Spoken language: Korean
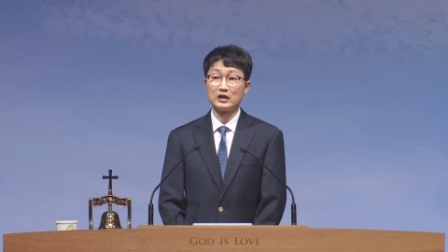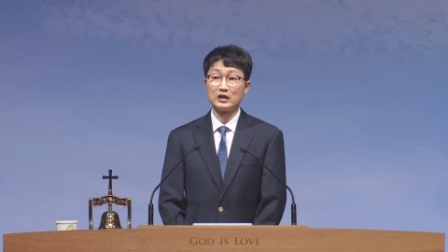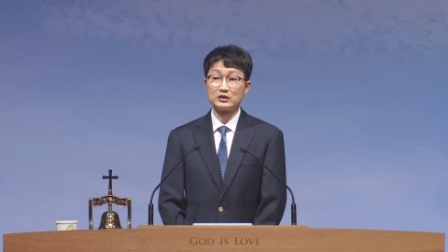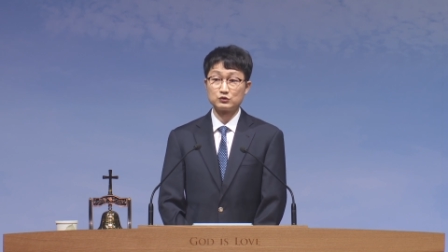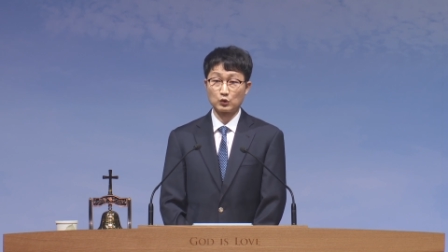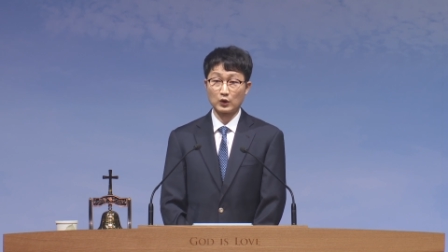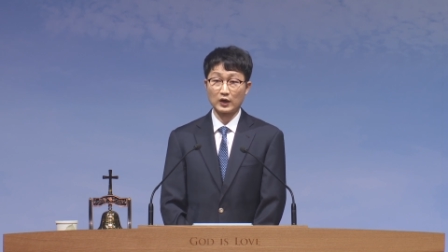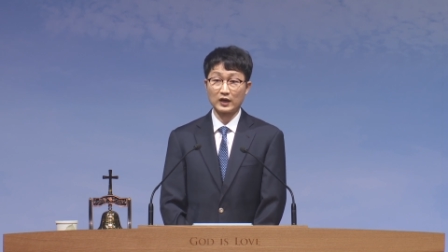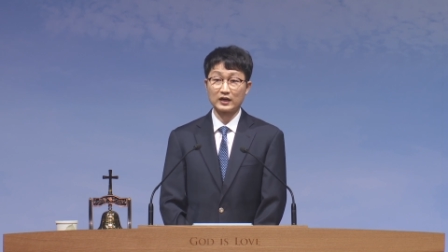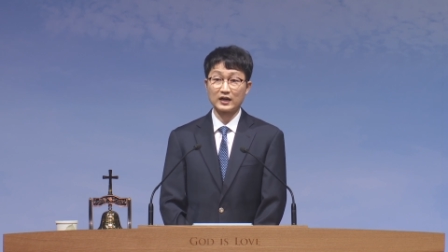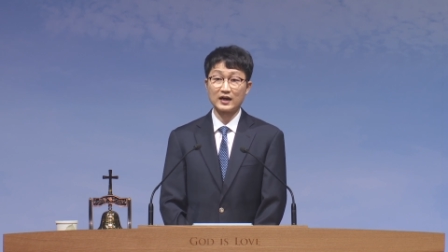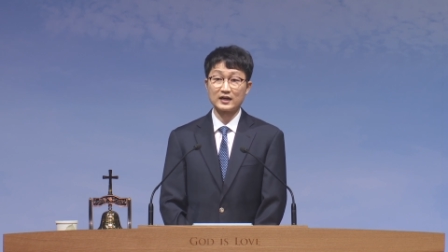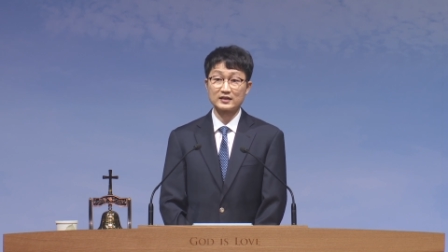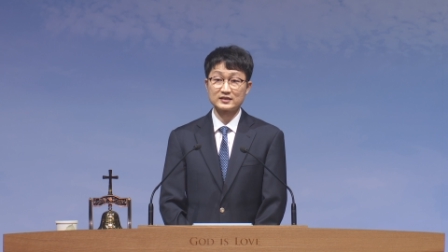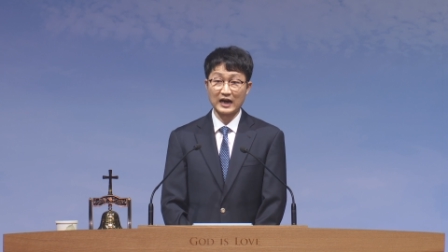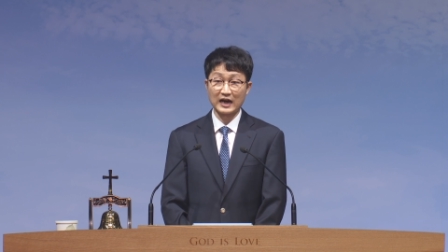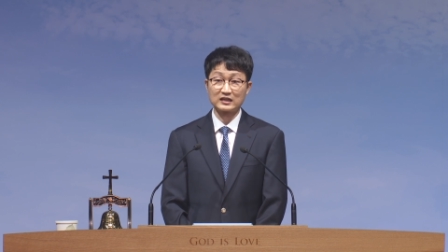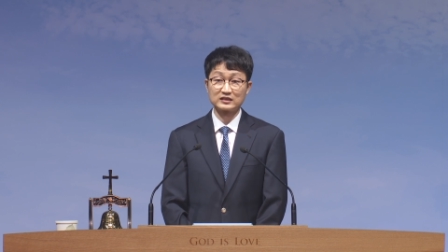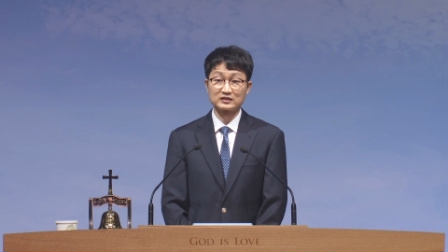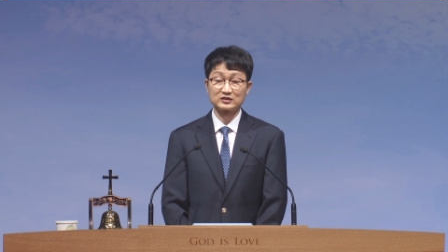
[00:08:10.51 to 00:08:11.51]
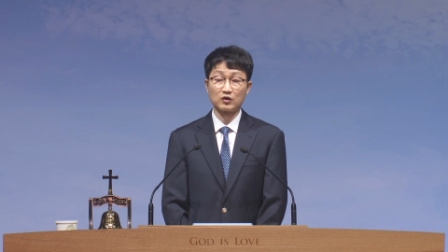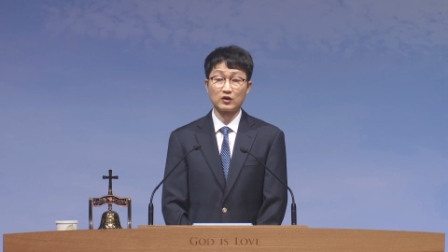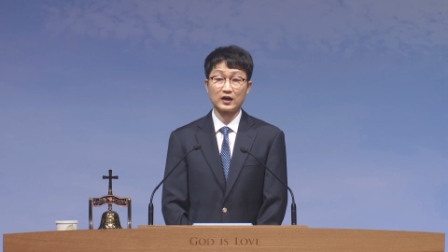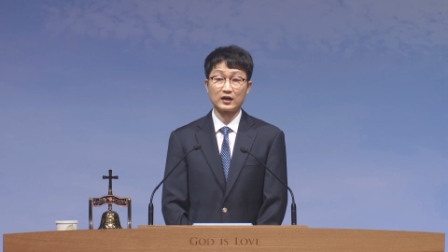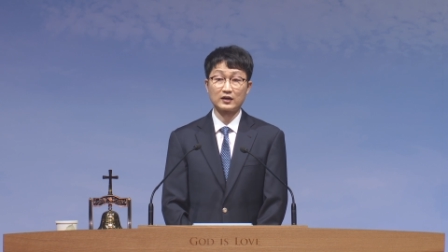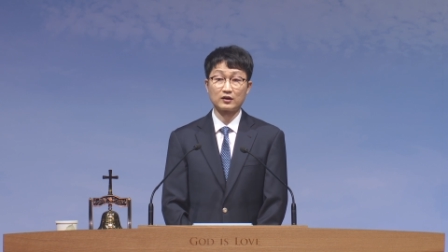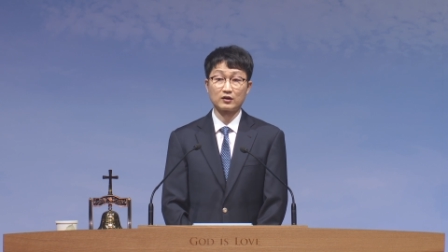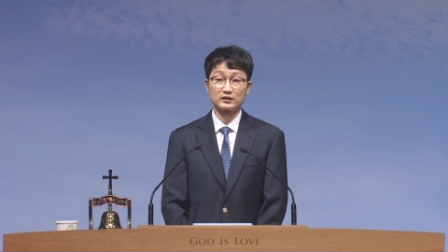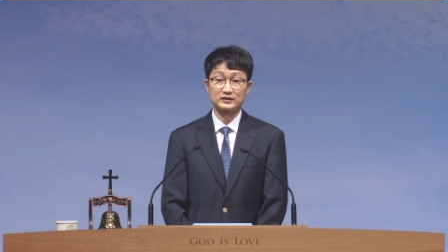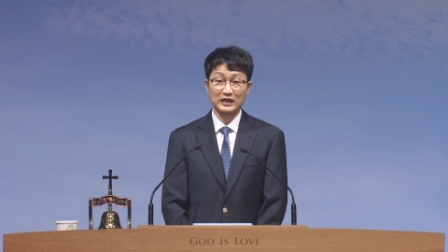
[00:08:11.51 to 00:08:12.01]
죄가
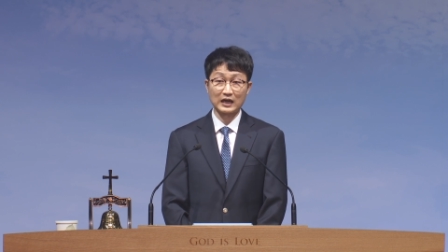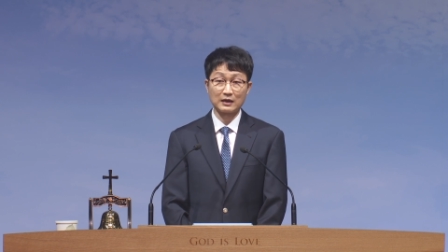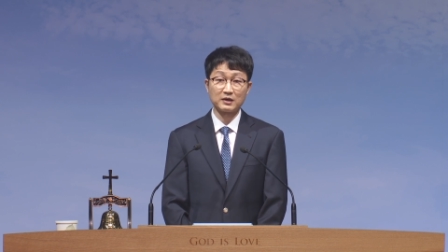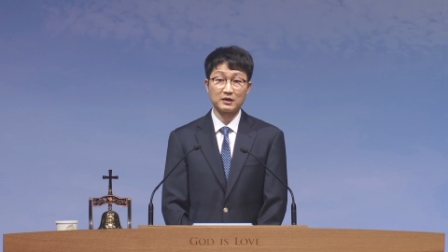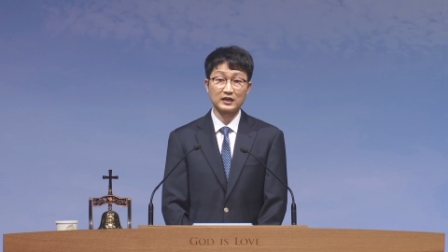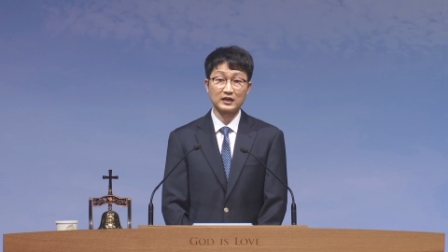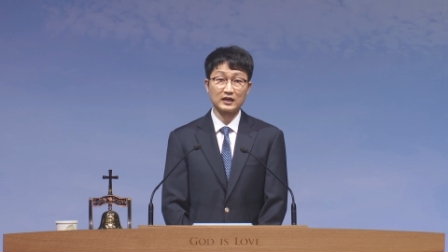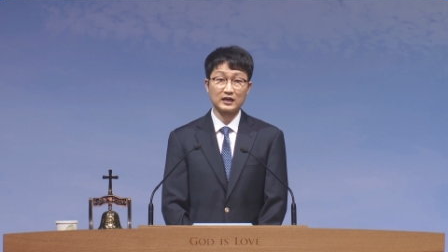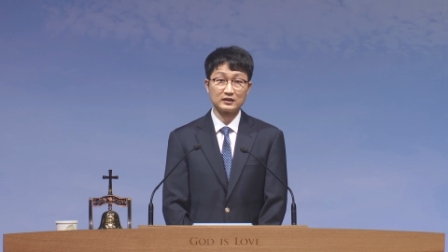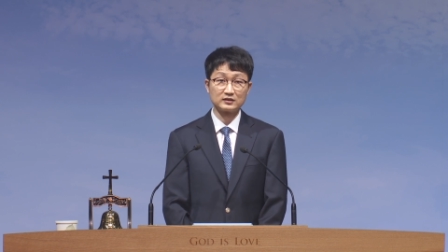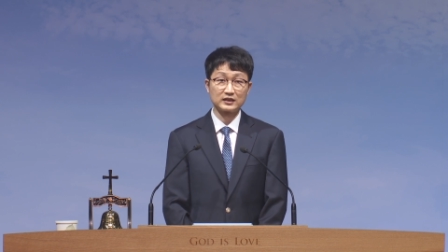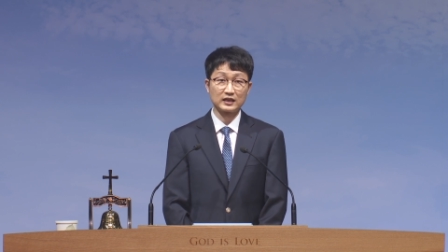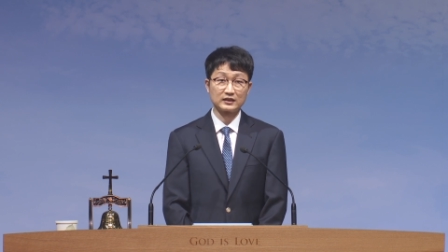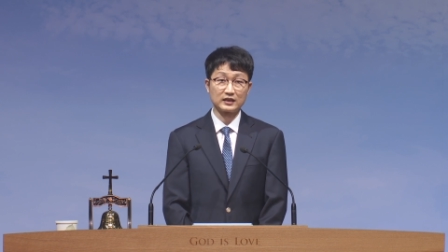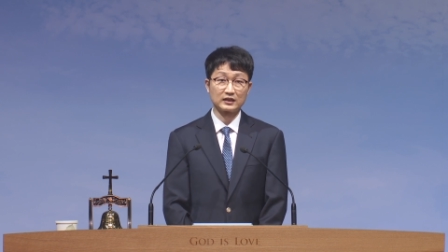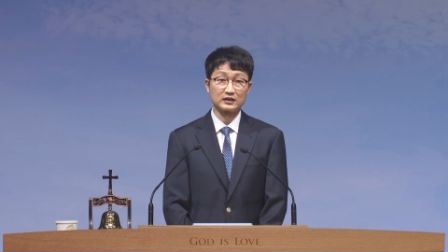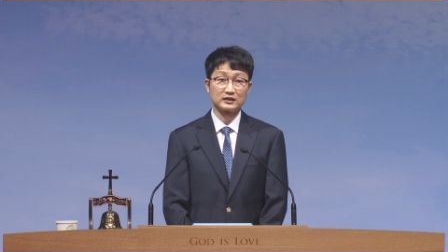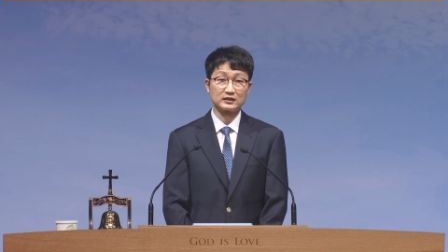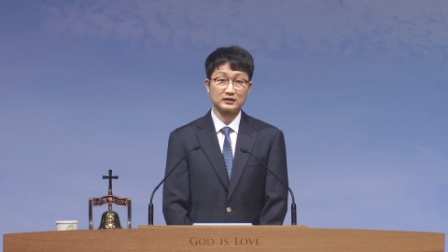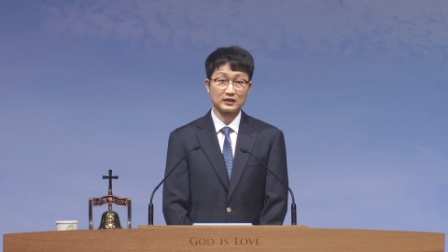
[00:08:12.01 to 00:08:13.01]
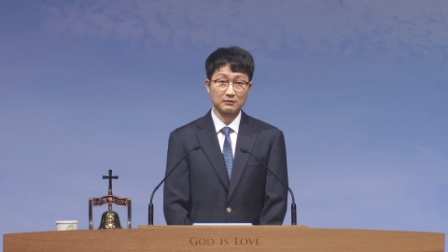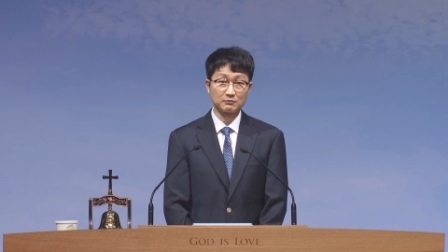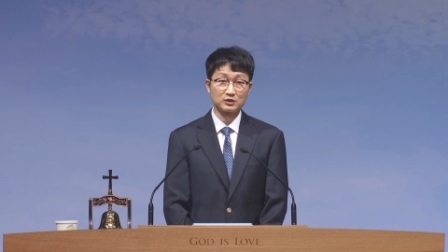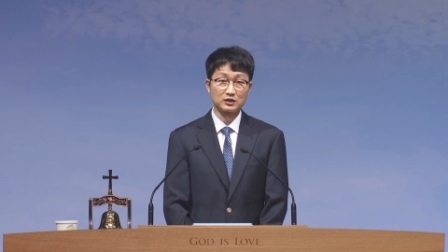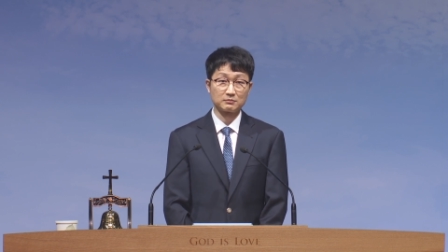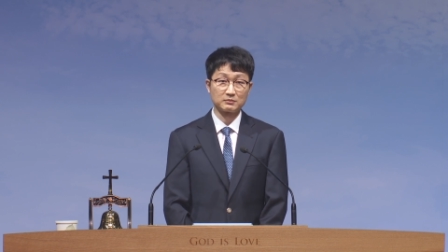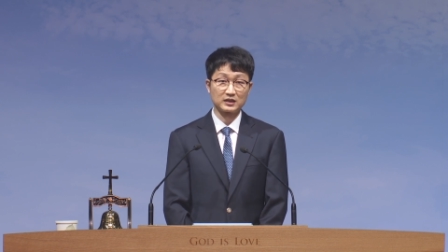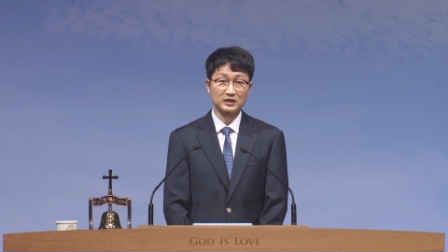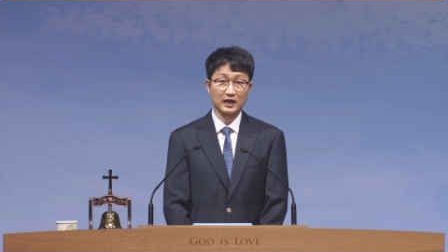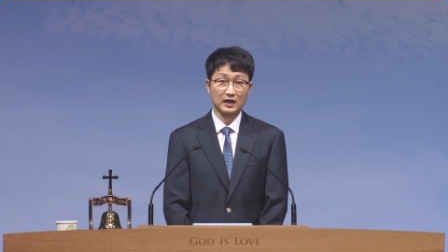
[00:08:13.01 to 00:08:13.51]
장성하여 사망에 이르게 되기
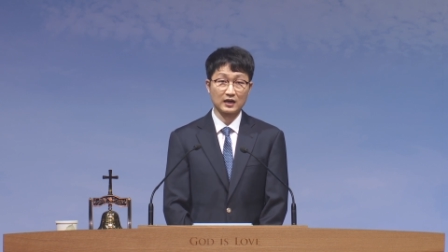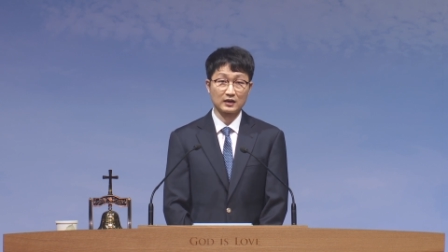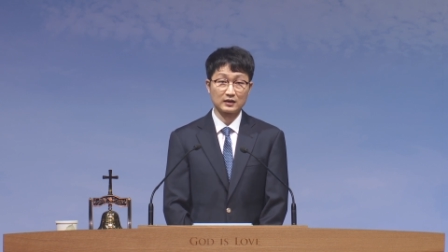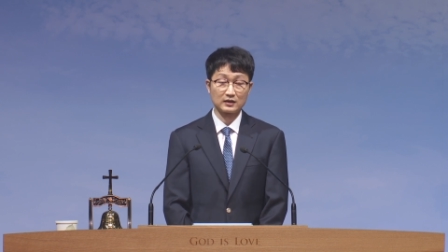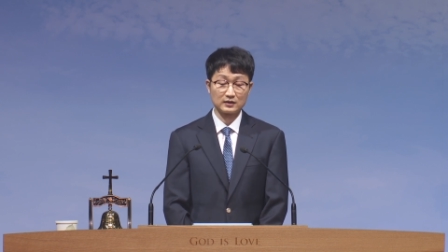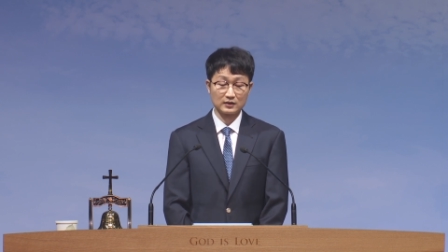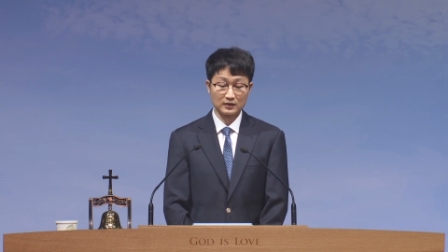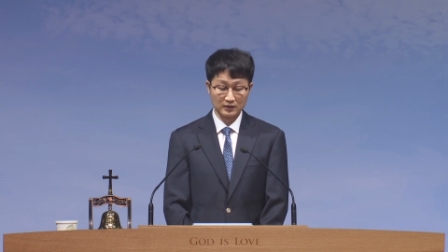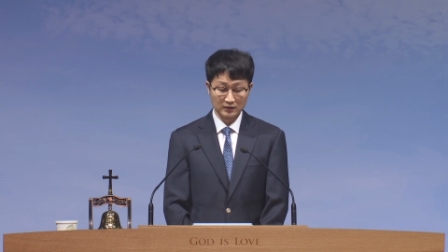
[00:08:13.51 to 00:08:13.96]
때문입니다.